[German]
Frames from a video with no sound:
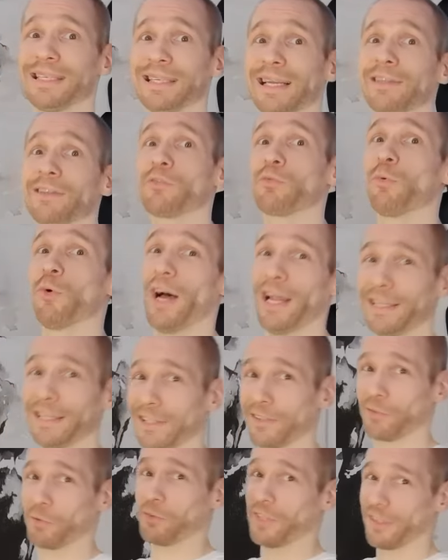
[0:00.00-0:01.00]
ganz
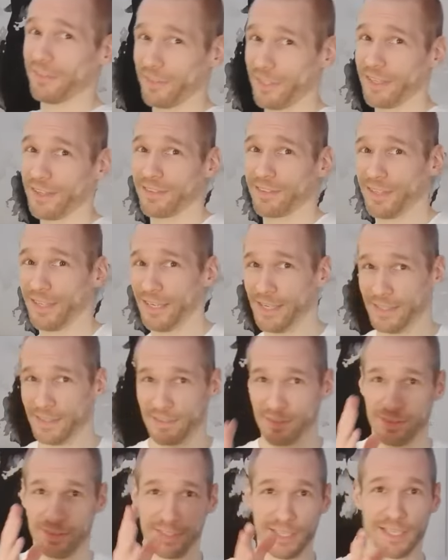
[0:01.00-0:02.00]
woanders unterwegs
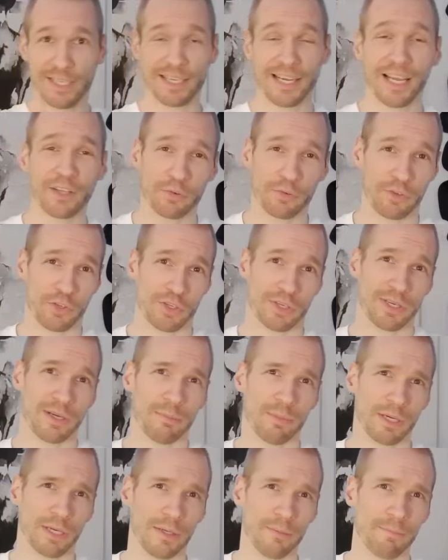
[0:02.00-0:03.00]
als die Cartovision
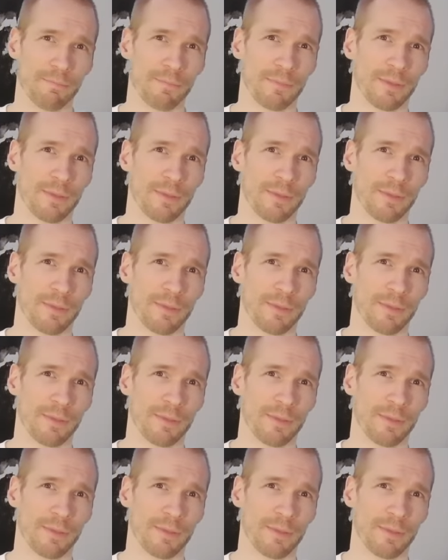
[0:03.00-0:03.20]
Kamera.